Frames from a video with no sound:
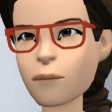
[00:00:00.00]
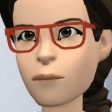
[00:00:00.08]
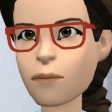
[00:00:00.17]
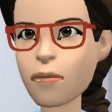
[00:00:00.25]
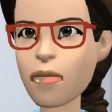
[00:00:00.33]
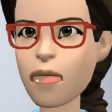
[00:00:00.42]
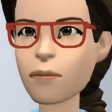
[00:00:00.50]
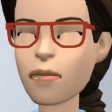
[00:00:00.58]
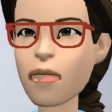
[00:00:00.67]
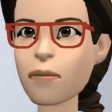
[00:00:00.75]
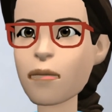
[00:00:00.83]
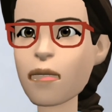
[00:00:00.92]
وطبعا
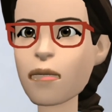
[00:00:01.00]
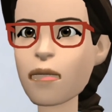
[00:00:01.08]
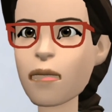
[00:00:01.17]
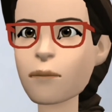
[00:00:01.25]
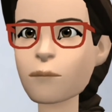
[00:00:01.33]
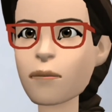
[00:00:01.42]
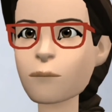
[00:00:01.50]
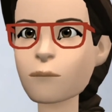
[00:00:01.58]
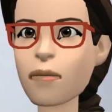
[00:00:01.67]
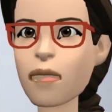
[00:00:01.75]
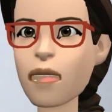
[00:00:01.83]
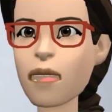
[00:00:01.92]
حالي زي
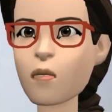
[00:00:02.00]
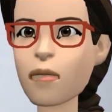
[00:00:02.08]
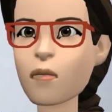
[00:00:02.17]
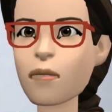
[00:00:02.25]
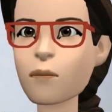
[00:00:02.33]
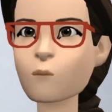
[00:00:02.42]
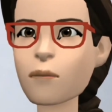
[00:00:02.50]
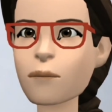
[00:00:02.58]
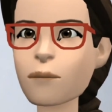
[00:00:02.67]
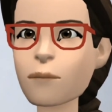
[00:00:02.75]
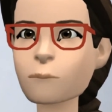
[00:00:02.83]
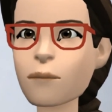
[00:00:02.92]
حال أي بنت
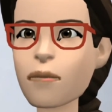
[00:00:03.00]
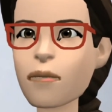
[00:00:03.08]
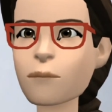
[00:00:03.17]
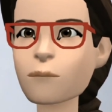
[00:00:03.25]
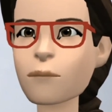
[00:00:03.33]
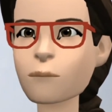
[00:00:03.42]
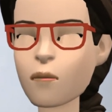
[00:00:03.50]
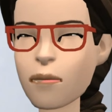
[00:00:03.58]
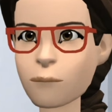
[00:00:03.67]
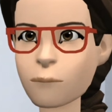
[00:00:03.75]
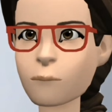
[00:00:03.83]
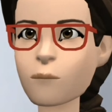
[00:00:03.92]
أما بنيجي
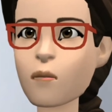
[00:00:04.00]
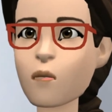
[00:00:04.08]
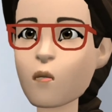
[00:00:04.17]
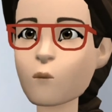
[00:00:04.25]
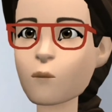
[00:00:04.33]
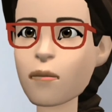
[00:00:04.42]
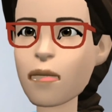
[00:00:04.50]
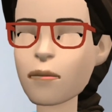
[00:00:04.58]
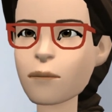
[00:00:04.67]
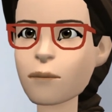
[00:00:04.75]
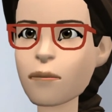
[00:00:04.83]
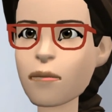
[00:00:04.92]
نتجهز ونجيب
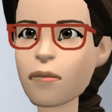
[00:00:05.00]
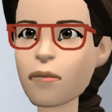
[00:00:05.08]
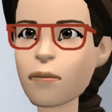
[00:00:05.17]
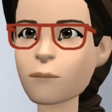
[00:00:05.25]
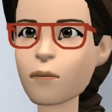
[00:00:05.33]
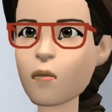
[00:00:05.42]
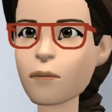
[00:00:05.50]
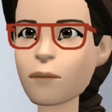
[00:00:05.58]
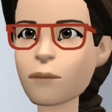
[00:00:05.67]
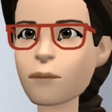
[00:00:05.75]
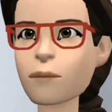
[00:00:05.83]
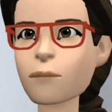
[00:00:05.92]
جهازنا
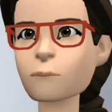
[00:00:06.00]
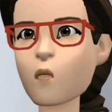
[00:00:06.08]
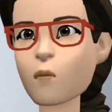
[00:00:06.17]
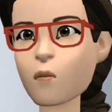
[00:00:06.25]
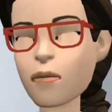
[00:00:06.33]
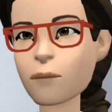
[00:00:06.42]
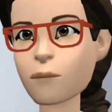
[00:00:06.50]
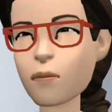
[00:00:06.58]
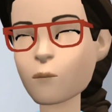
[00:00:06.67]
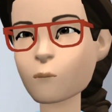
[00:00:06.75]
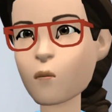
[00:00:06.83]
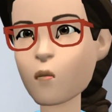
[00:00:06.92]
بنجيب حاجات
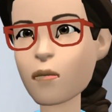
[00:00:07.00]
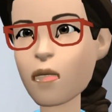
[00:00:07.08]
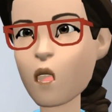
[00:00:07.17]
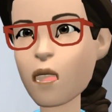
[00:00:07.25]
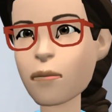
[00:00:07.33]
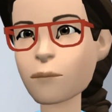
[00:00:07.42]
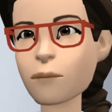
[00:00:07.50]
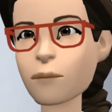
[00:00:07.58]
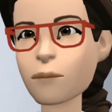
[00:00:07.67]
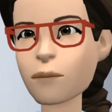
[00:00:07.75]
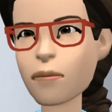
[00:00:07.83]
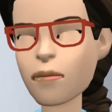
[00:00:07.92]
كتير بالأقساط
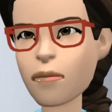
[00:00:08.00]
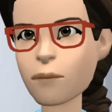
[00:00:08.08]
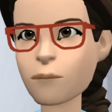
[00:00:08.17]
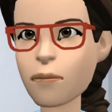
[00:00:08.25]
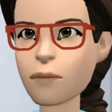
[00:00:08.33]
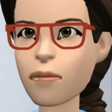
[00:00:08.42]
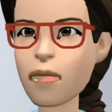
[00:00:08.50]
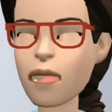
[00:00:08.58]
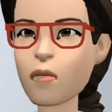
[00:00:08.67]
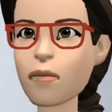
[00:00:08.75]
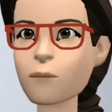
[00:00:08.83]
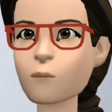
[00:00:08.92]
لظروف الحياة
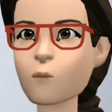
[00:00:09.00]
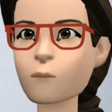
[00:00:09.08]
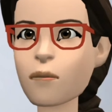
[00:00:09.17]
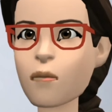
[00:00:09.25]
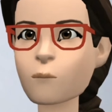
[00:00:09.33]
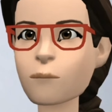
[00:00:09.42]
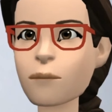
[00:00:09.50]
يعني طبيعي